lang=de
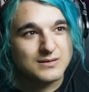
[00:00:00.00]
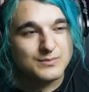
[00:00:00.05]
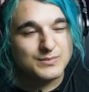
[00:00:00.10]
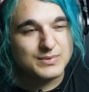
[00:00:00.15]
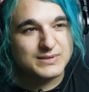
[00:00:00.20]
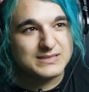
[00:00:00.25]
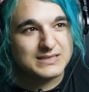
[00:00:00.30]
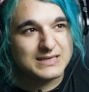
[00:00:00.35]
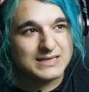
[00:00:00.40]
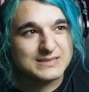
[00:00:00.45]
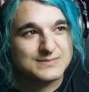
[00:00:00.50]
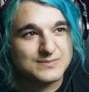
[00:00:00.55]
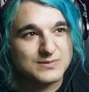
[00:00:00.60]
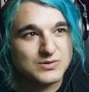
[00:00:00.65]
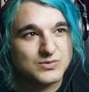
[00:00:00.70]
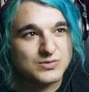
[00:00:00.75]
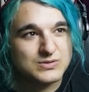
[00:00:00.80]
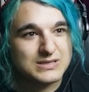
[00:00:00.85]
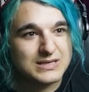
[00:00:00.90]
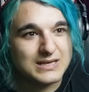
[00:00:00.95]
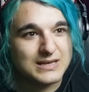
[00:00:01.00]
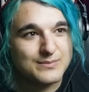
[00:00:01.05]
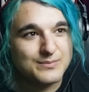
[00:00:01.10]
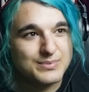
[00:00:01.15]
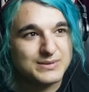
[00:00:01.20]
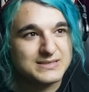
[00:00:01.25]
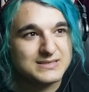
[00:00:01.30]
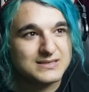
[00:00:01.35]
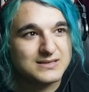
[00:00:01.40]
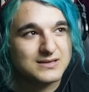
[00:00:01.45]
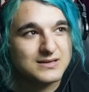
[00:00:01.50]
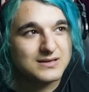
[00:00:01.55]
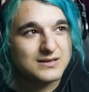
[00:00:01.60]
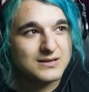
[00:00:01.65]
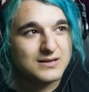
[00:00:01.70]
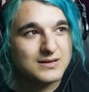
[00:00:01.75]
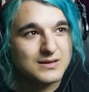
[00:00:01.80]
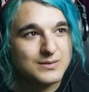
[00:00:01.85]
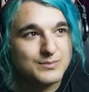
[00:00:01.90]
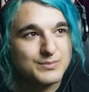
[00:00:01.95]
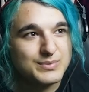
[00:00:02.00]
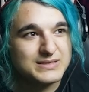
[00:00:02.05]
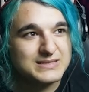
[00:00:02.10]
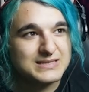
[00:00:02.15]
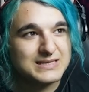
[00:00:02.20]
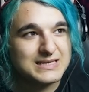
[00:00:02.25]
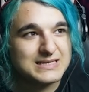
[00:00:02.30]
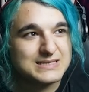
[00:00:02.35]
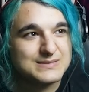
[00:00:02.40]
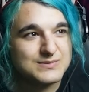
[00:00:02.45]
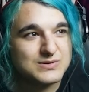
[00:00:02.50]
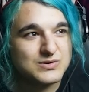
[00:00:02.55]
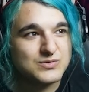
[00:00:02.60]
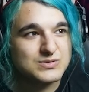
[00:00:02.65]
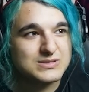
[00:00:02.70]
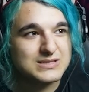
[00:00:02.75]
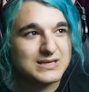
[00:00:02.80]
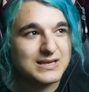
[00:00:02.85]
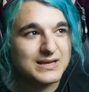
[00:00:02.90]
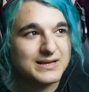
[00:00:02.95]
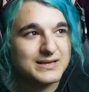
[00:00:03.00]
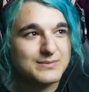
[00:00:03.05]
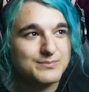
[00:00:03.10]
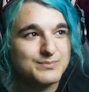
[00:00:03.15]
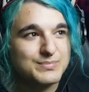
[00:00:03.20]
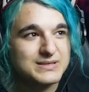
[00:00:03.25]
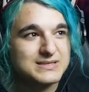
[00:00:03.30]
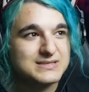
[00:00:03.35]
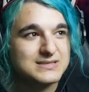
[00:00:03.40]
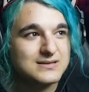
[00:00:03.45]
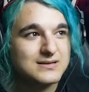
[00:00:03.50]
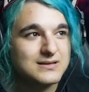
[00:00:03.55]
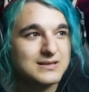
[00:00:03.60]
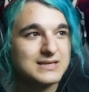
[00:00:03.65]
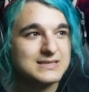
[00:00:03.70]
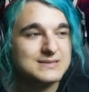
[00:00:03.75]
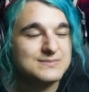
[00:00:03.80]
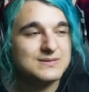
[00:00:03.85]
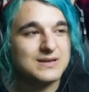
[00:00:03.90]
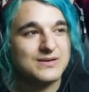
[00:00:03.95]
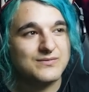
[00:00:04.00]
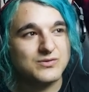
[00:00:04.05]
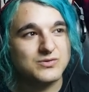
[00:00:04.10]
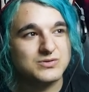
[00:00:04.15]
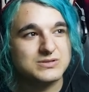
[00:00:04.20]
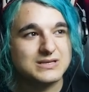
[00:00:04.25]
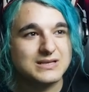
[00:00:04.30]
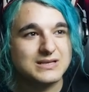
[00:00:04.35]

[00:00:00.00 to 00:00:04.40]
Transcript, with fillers: Bitte lass mich kurz allein, bitte. Bitte lass mich kurz alleine, bitte. Lass mich einfach kurz